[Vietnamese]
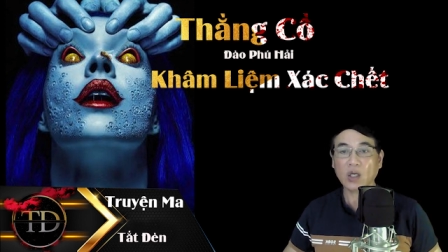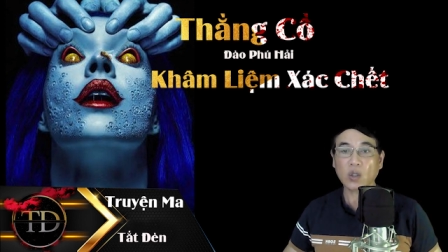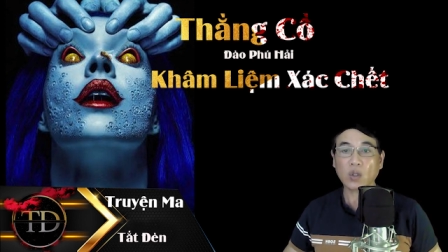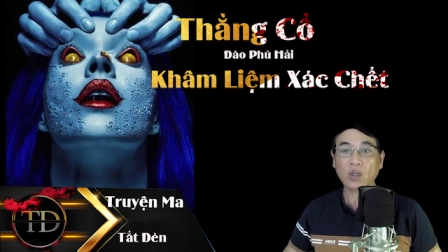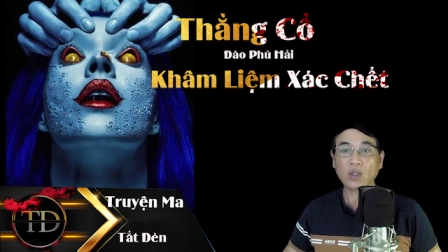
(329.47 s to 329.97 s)

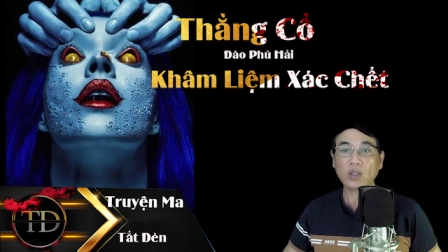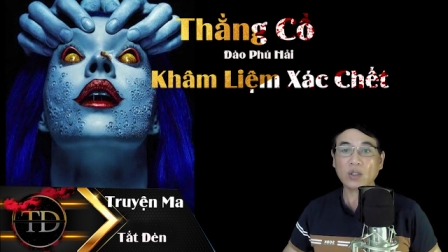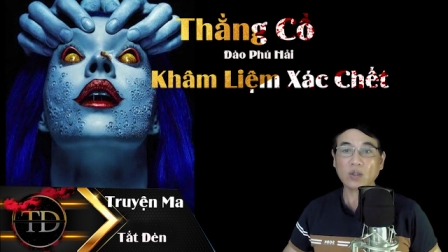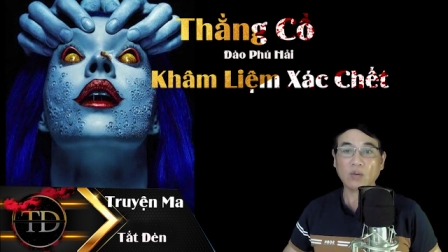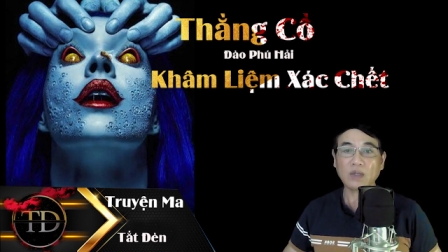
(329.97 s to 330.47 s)
nó
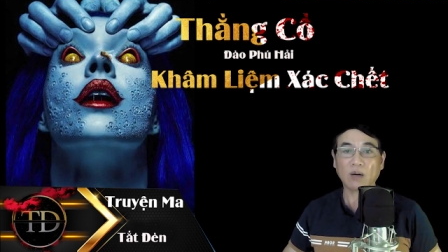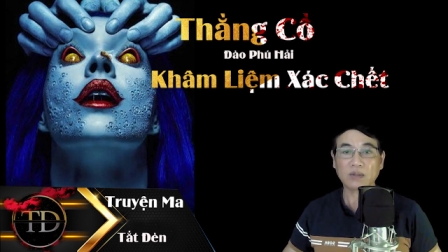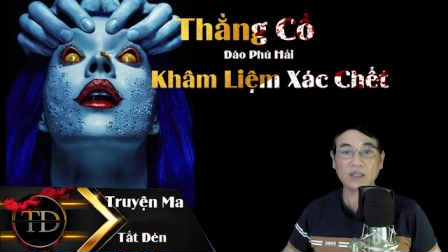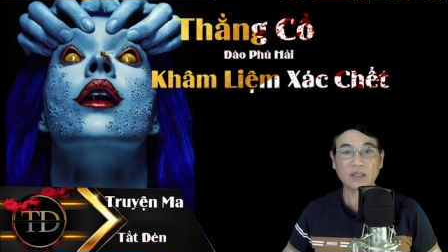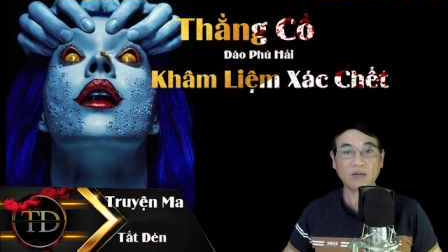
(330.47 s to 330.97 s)
cũng
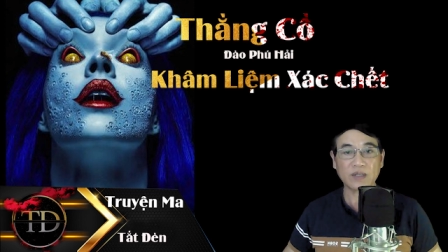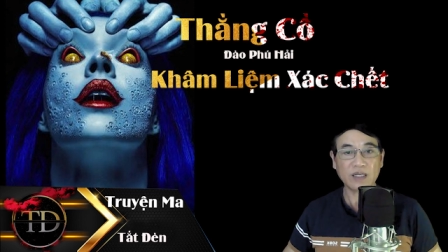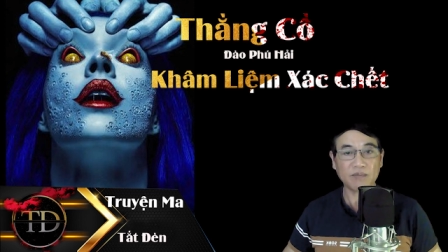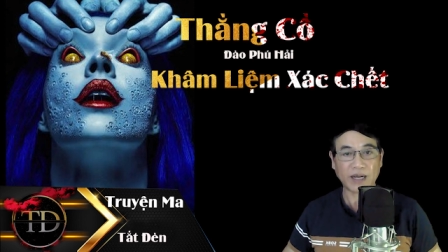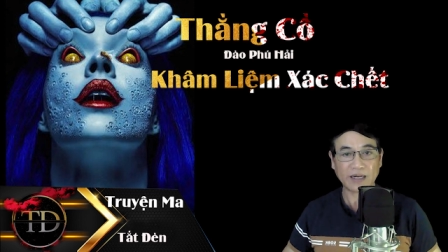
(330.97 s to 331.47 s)
học được không
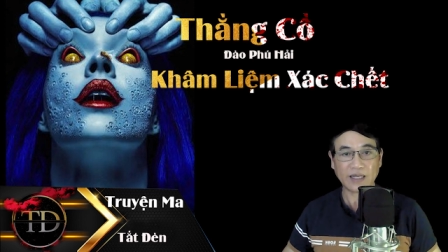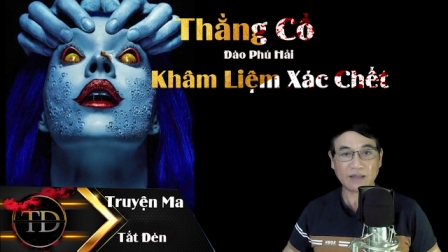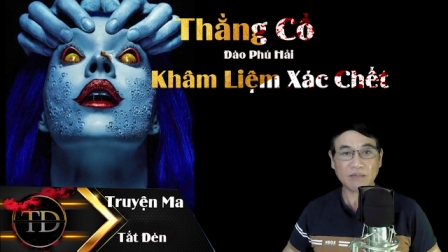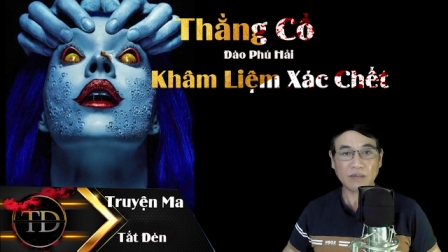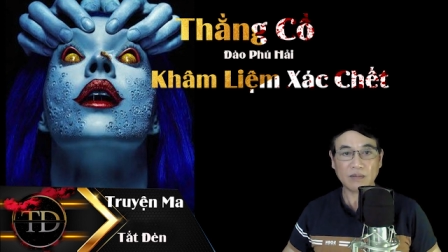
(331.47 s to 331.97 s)
ít bản
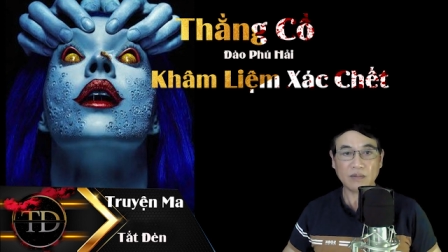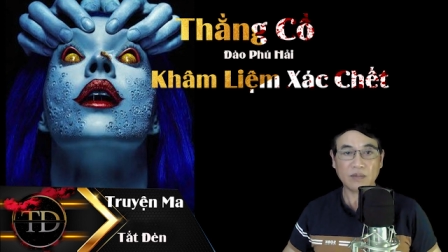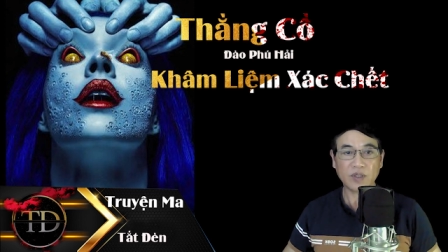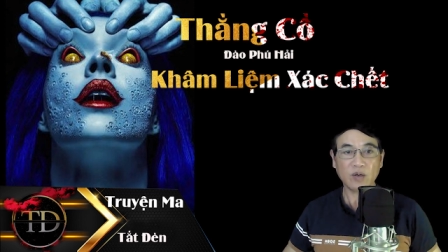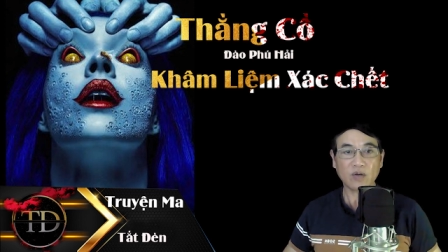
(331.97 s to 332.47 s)
lĩnh.
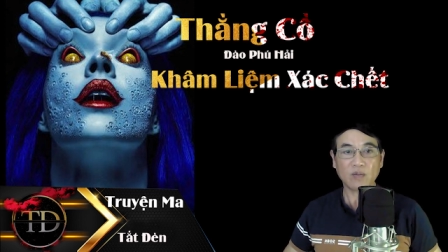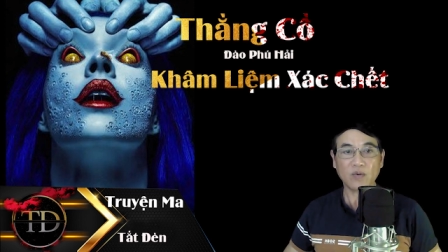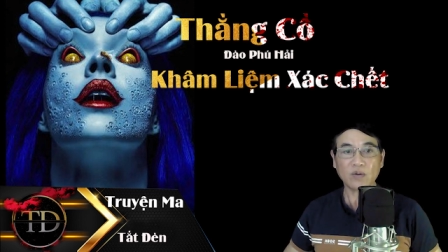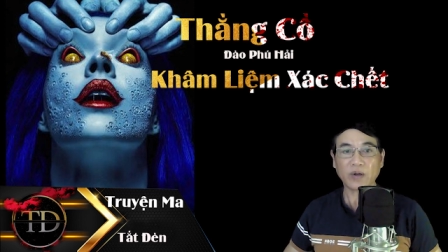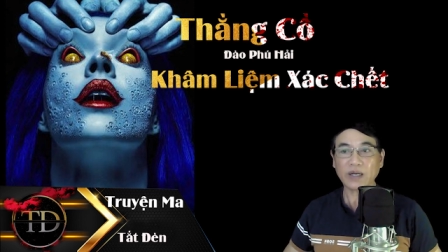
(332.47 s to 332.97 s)
Nếu không
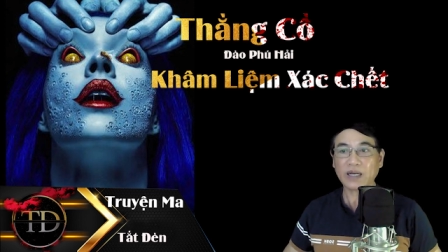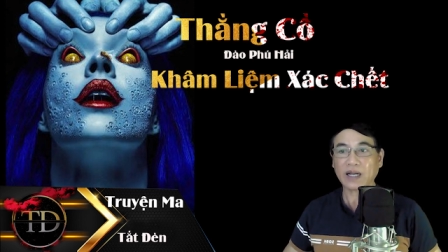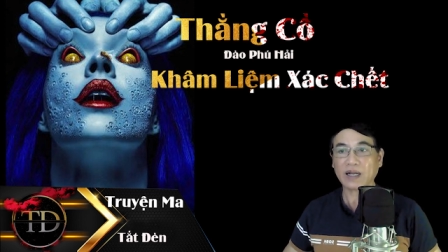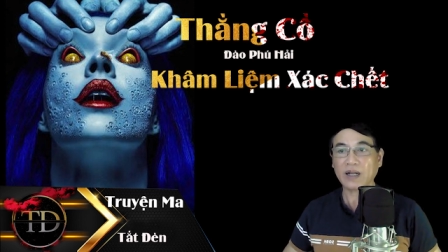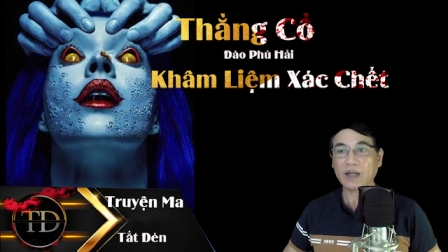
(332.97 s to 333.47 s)
muốn nói
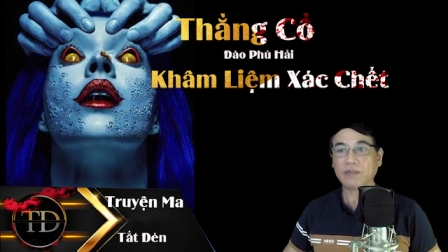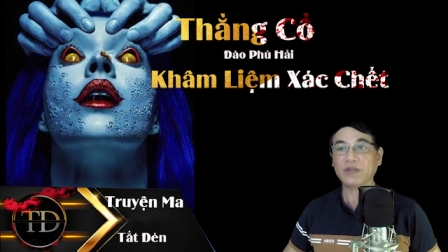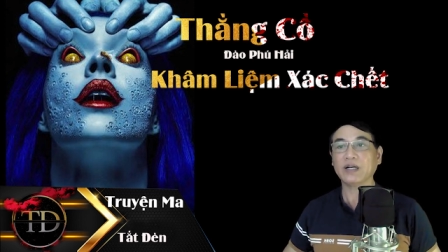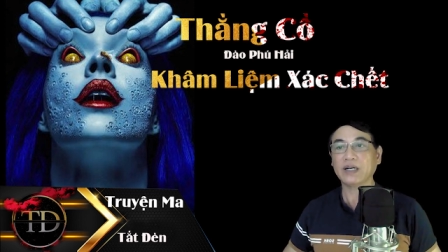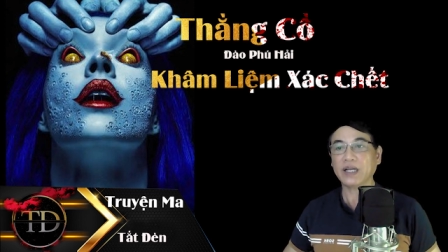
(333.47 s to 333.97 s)
là
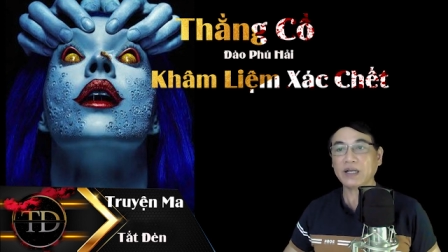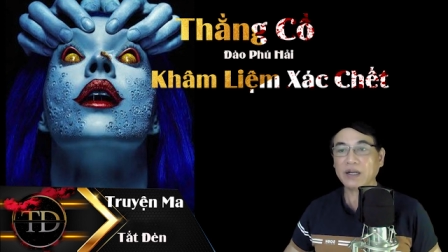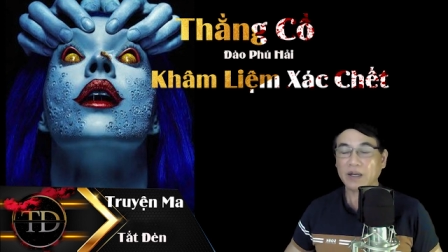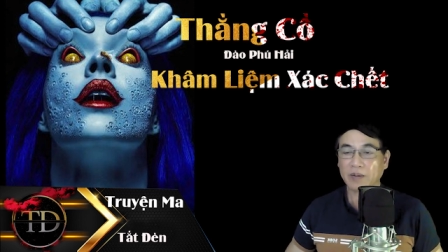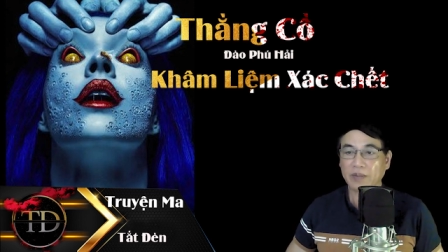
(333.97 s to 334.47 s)
giờ đây
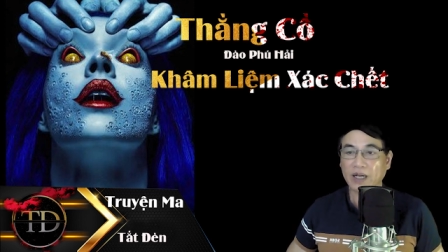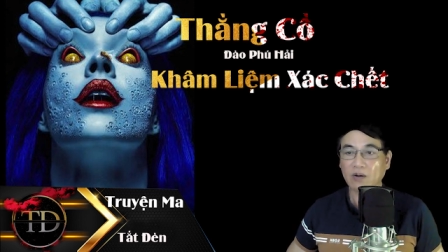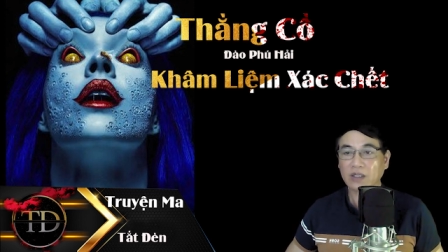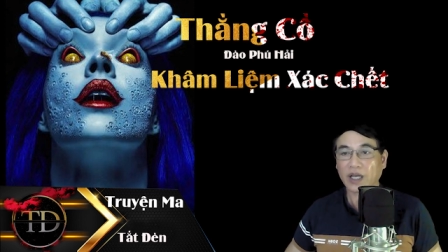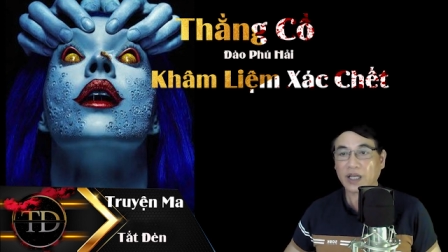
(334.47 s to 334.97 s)
đã
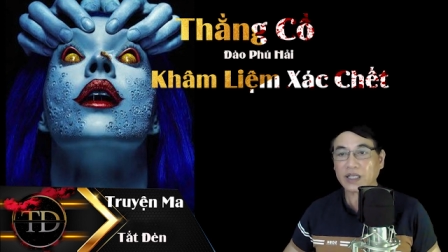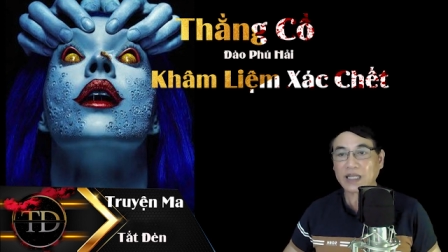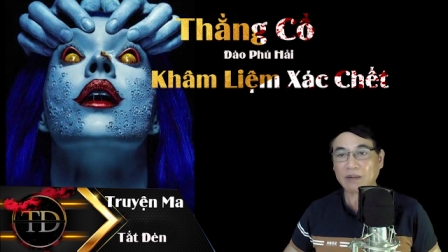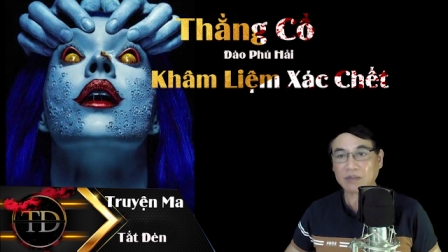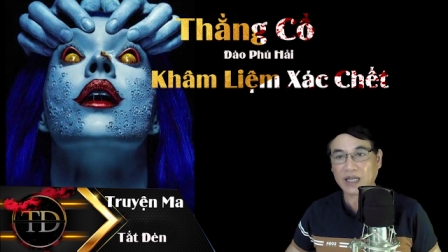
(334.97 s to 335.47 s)
có thể
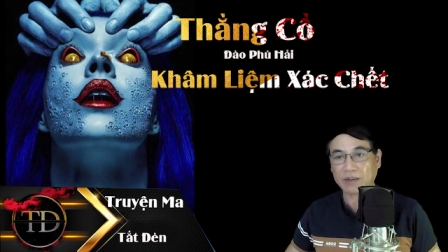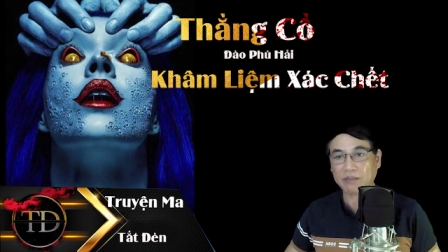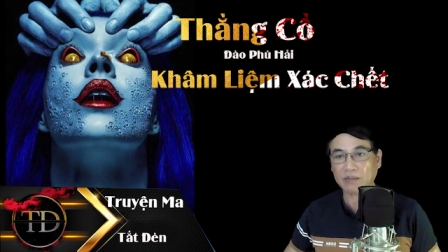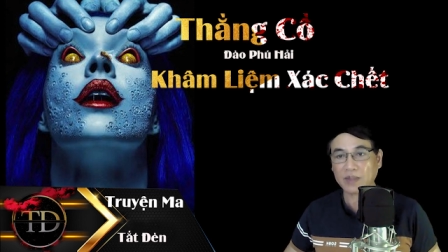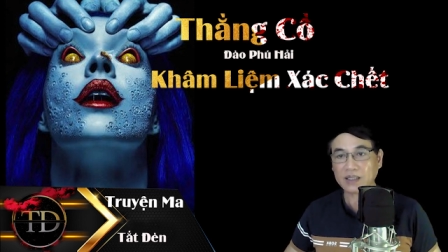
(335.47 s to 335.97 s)
tạm
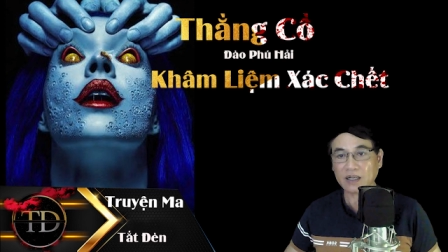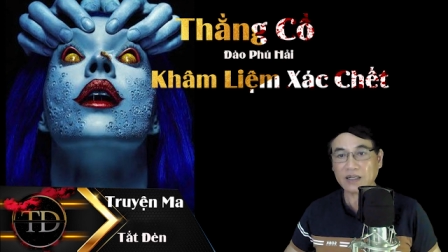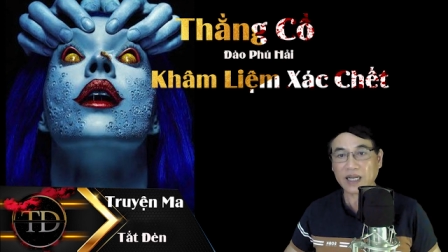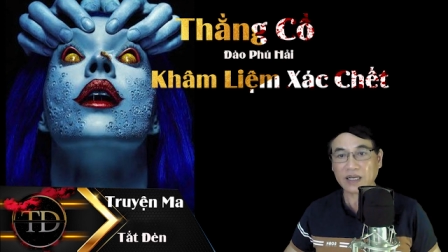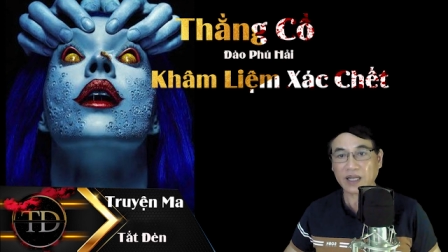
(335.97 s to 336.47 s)
tạm mà tự
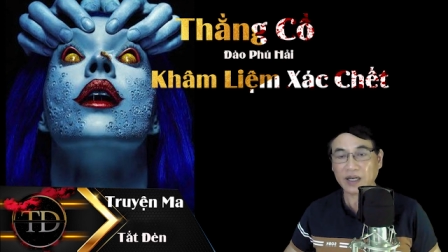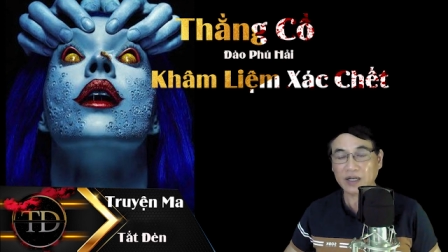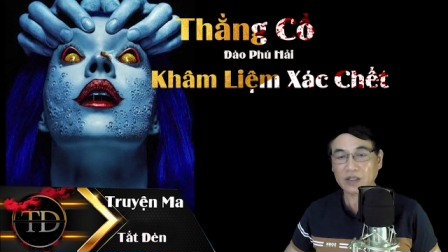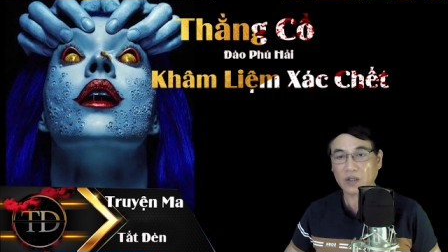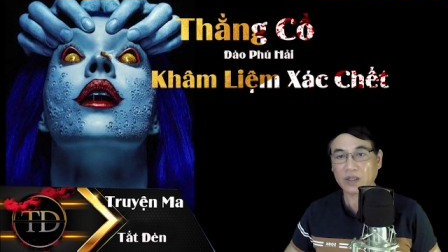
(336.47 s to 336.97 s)
hành nghề
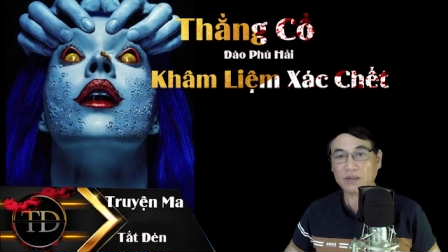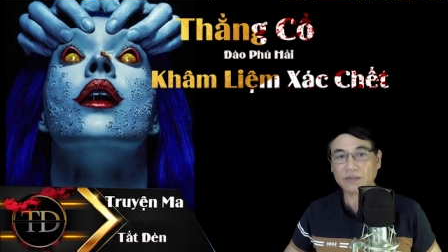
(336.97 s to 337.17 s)
được rồi.